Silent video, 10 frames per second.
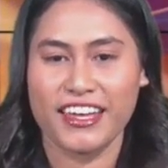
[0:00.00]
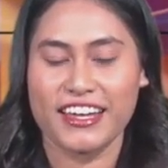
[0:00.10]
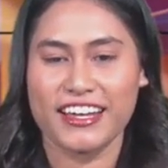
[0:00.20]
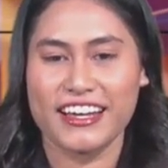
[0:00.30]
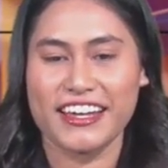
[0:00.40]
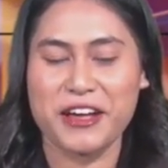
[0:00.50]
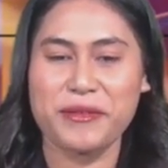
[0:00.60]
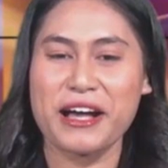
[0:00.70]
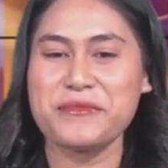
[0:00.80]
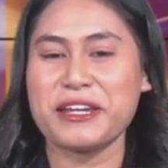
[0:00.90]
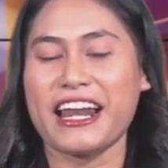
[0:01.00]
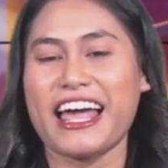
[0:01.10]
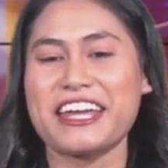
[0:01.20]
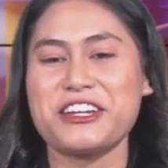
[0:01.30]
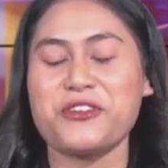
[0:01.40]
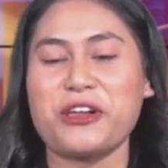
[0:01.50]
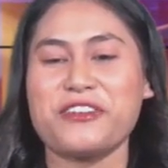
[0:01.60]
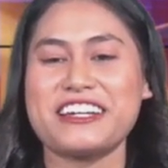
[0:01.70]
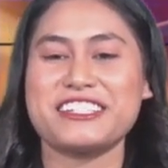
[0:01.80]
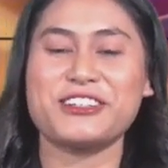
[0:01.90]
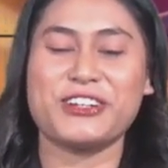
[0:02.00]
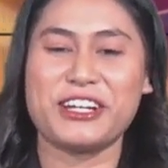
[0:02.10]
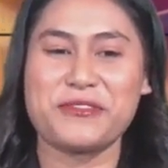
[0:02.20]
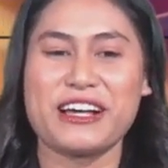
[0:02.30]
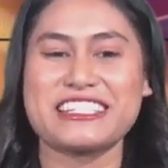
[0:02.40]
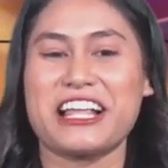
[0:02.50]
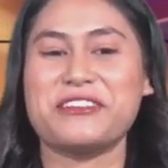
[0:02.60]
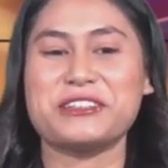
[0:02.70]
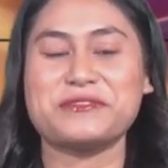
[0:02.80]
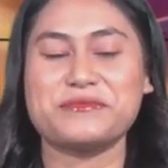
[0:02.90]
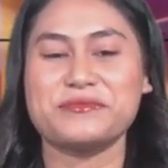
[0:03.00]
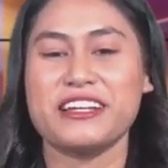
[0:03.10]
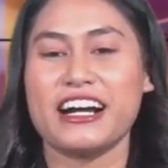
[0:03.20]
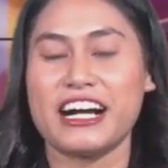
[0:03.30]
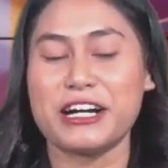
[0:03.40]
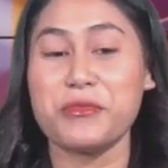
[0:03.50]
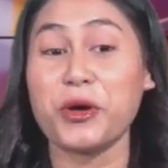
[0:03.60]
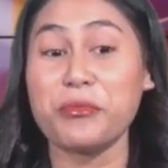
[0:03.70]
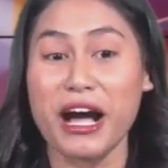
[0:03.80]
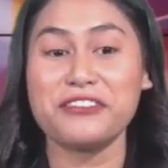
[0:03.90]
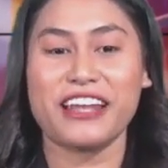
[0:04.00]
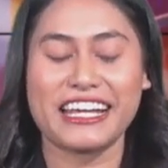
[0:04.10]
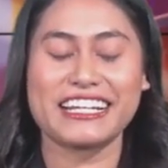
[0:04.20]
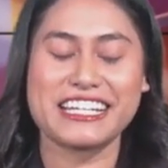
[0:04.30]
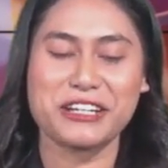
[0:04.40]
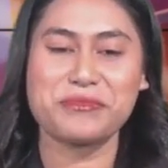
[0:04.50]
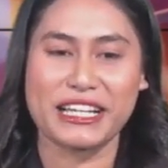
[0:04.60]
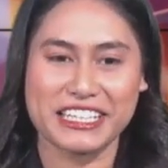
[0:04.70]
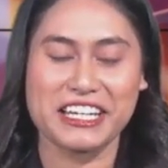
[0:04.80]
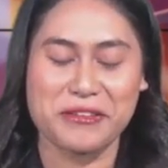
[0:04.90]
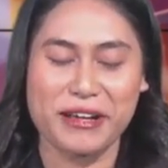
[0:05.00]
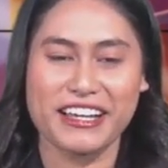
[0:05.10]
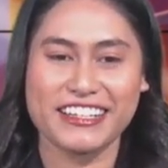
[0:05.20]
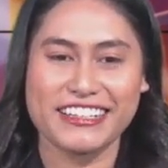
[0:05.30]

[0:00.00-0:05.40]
Eh, ya Pak, minal aidin wal faizin dulu ini Pak. Selamat uh, mohon maaf lahir dan batin ya Pak.